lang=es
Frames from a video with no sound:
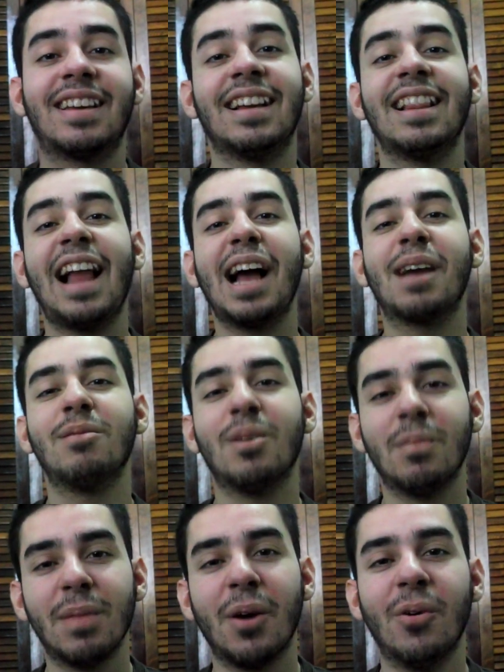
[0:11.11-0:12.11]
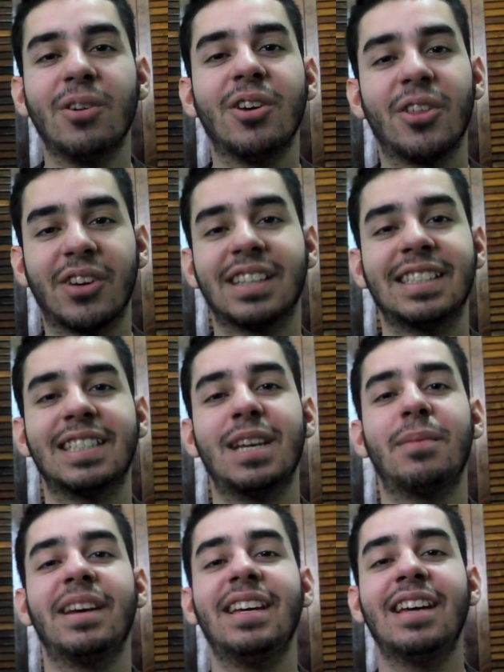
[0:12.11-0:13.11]
que like mi nombre es Julio, esto que te
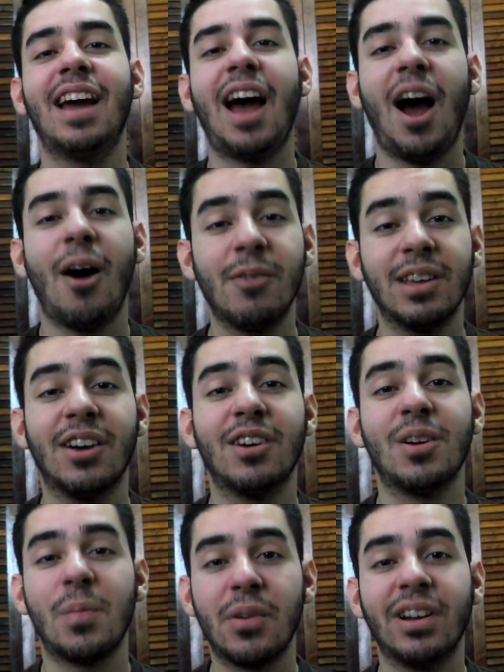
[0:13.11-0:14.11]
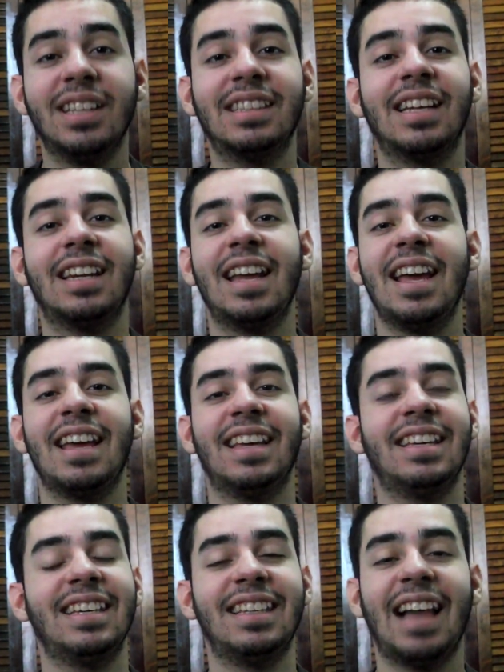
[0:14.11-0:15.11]
CPI, hago videos y los pongo en internet
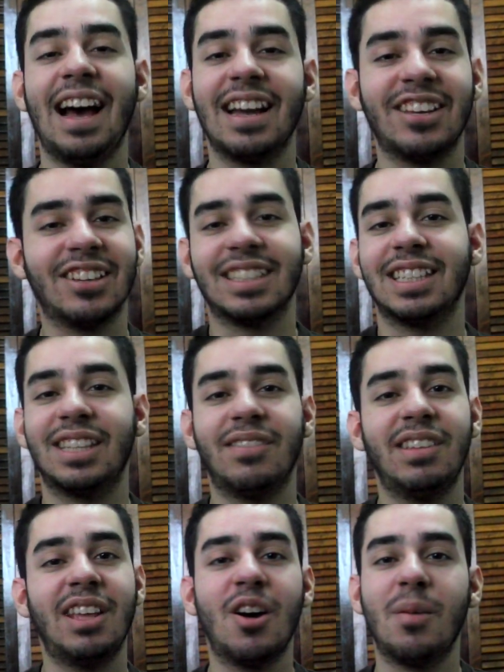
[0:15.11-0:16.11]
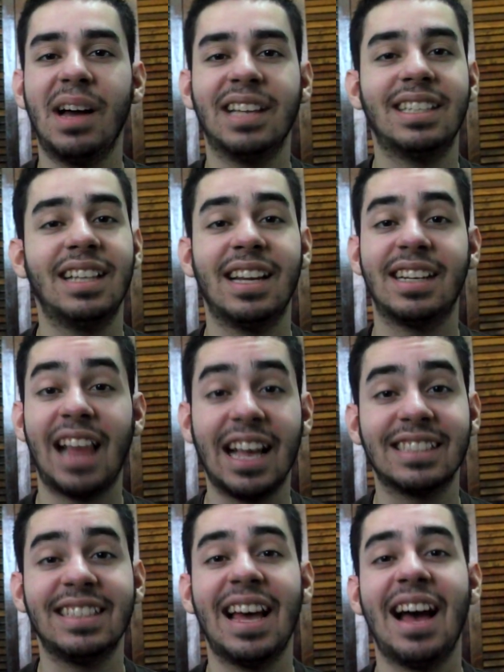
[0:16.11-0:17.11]
y nada, quiero hacer este video para decirles
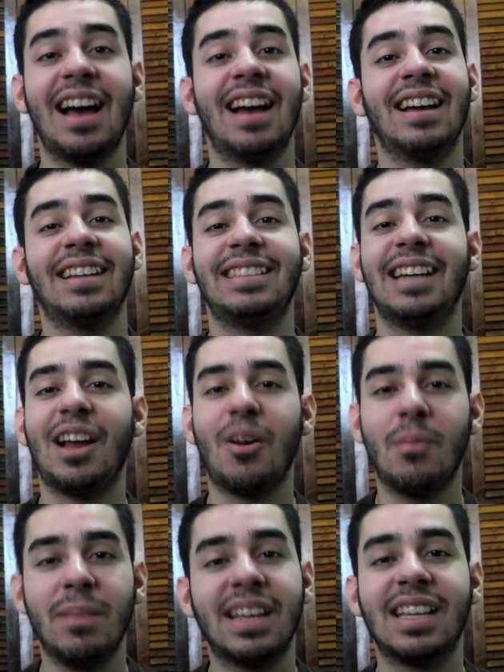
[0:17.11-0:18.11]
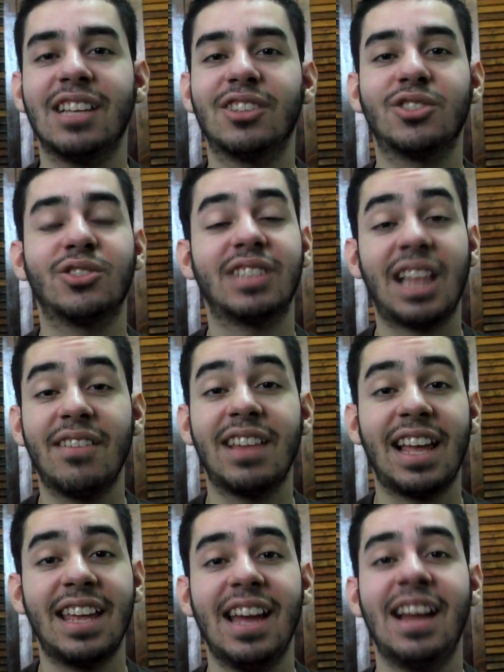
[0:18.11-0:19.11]
gracias, llegaron 1500
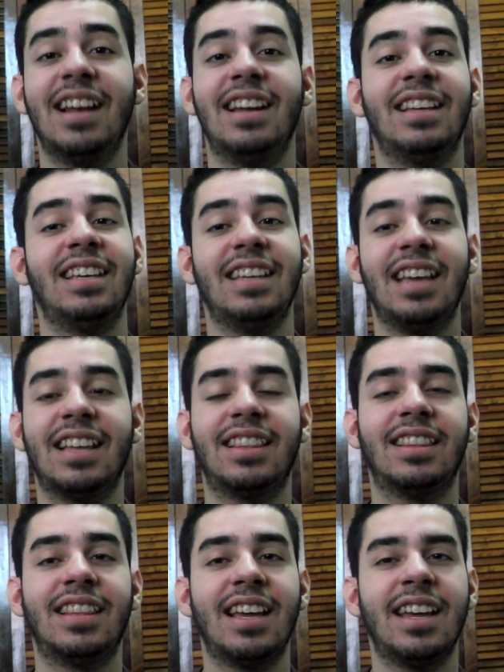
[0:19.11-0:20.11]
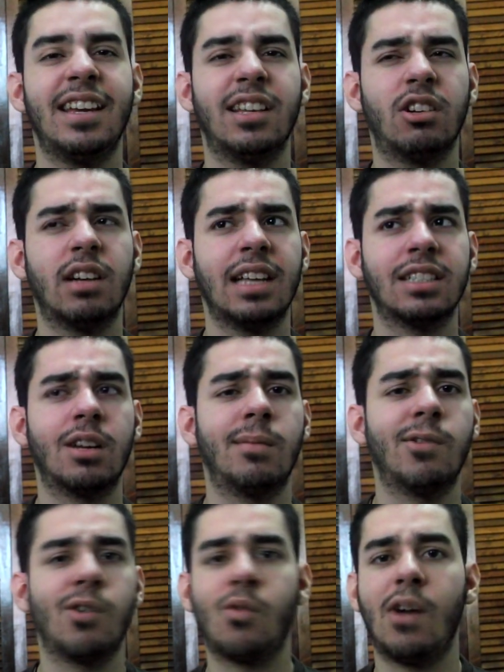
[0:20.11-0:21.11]
subscribers ayer y este y creo que hace
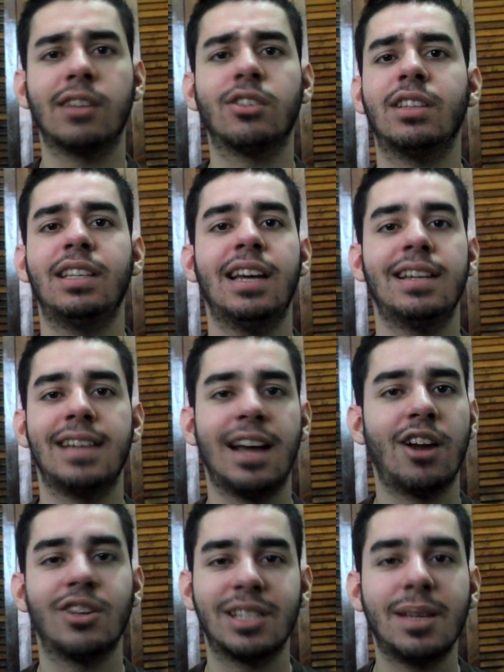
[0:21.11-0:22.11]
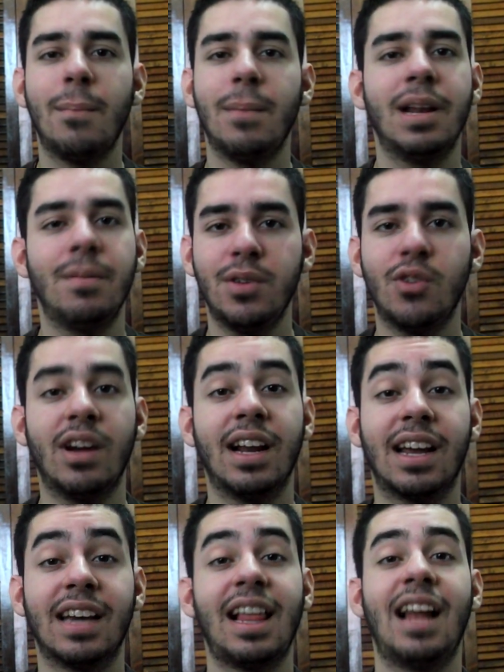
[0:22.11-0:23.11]
como 4 días llegaron 100.000
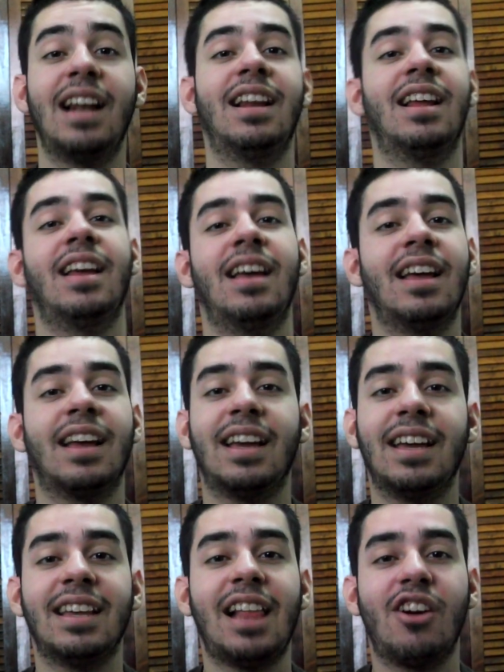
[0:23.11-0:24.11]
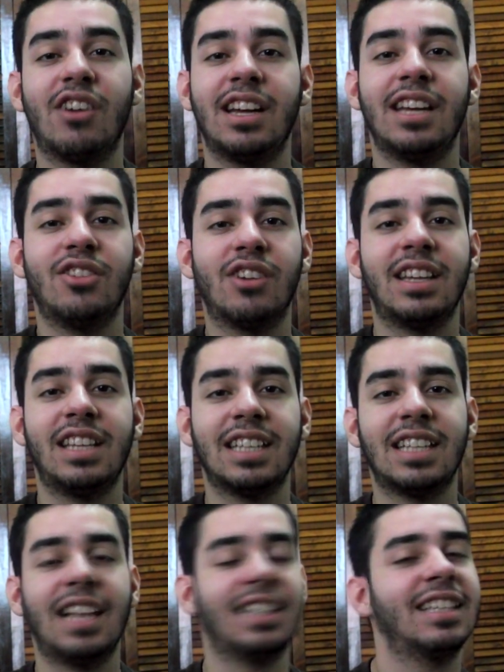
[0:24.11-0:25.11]
views en el canal, que era lo que yo
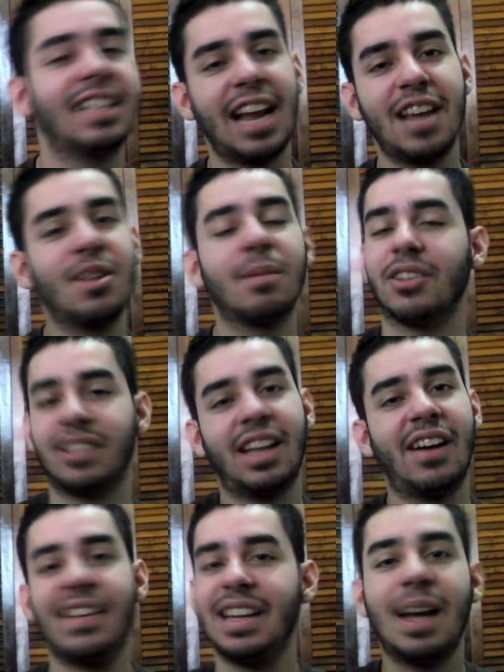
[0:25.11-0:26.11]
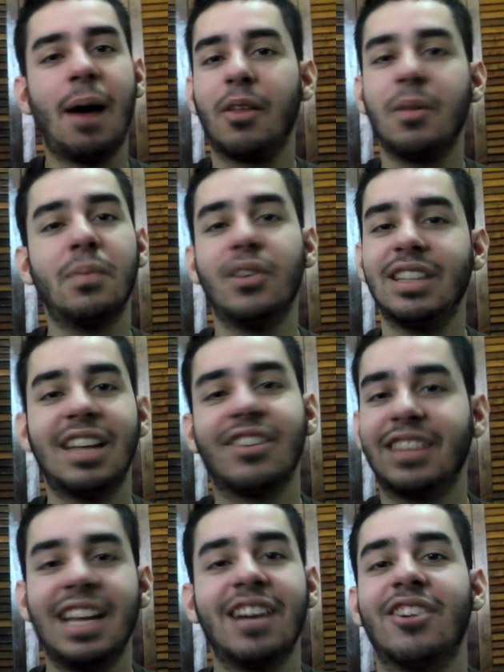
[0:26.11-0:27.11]
quería hacer antes del año, pero está bien, ahora no
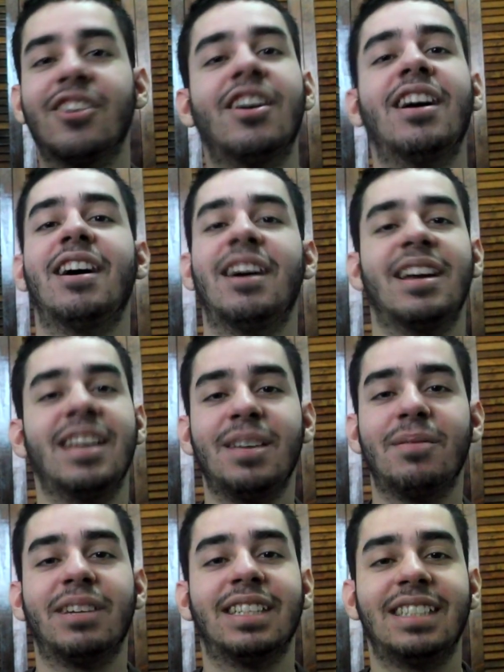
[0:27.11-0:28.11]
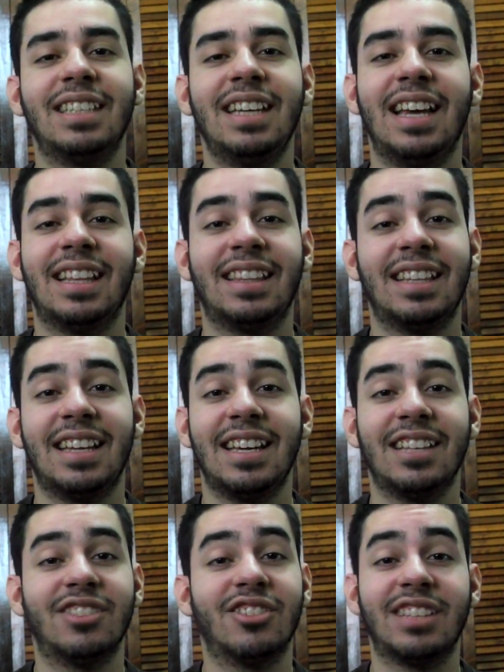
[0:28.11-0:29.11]
importa, los tengo. Y pues sí,
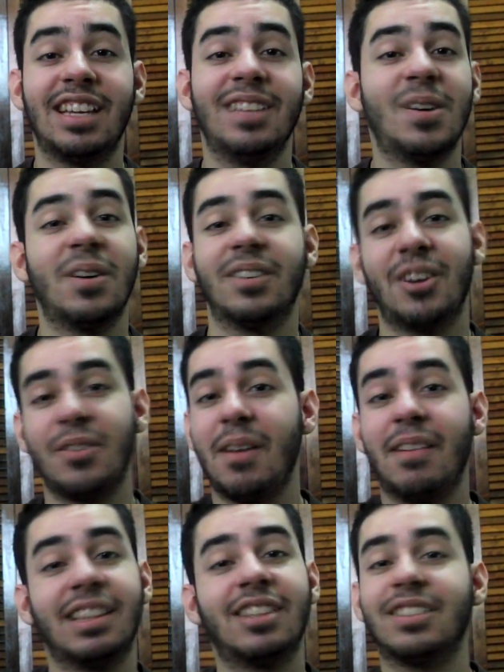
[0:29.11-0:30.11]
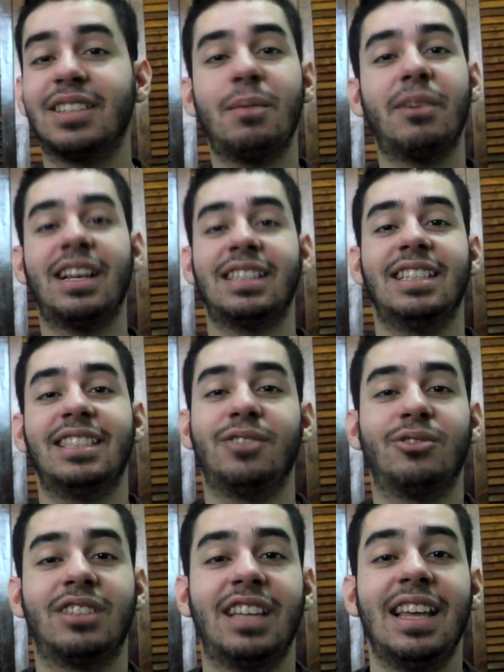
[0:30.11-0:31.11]
este, no sé, no, obviamente no se puede
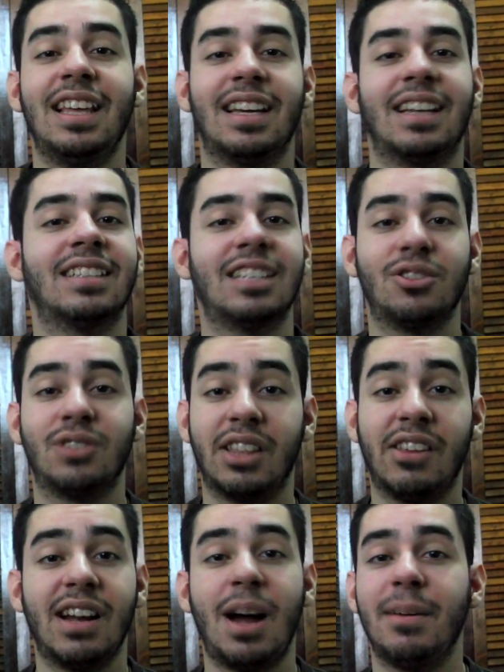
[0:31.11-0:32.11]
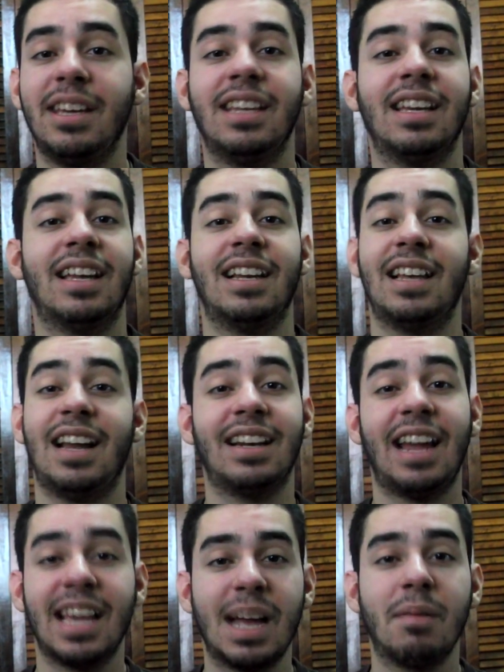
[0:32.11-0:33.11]
hacer sin ustedes, que se suscriben a mí, que
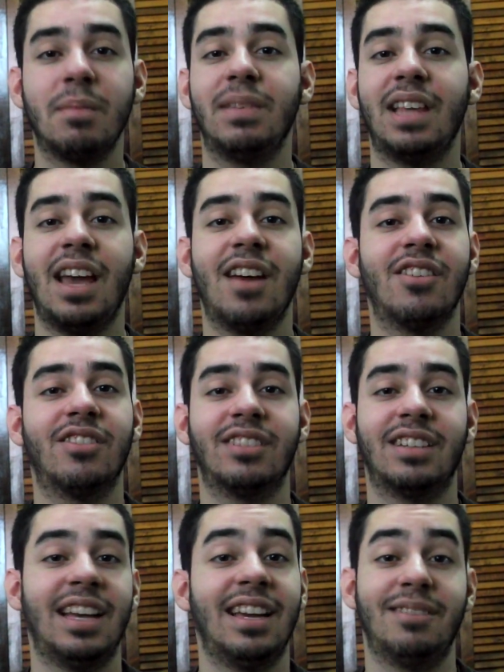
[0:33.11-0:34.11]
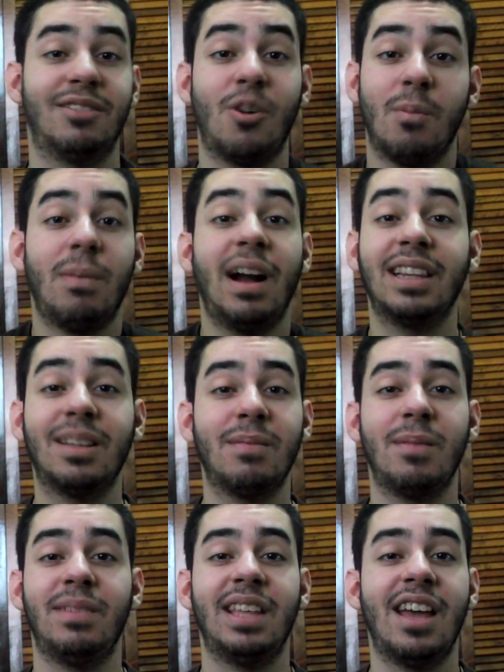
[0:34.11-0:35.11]
le dan like a mis videos, que
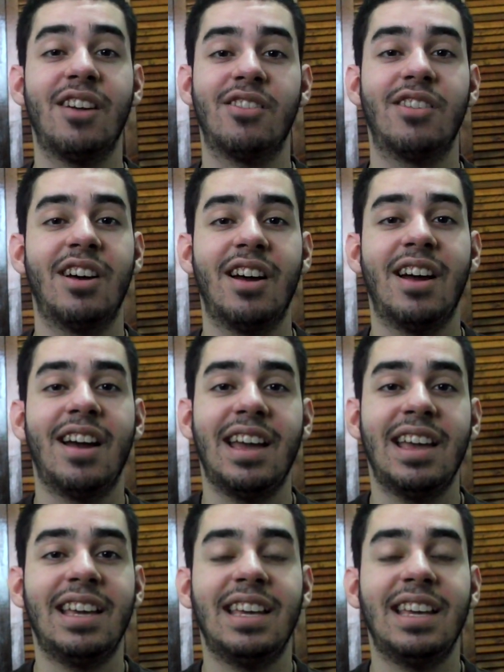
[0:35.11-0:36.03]
comparten mis videos